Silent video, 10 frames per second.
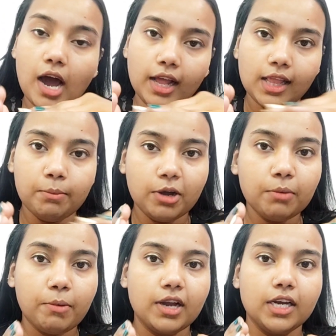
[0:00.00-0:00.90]
आधा मग
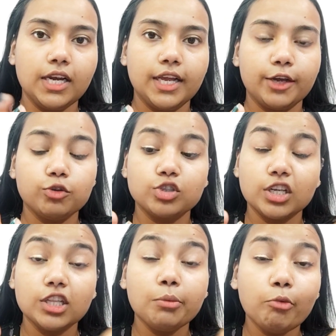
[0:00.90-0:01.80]
पानी लेंगे उसके
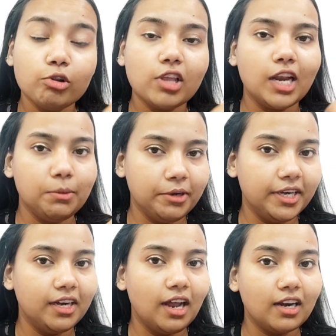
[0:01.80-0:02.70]
अंदर मुल्तानी
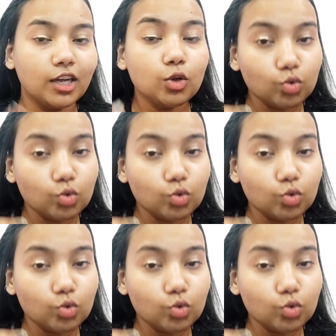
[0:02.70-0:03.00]
मिट्टी डालकर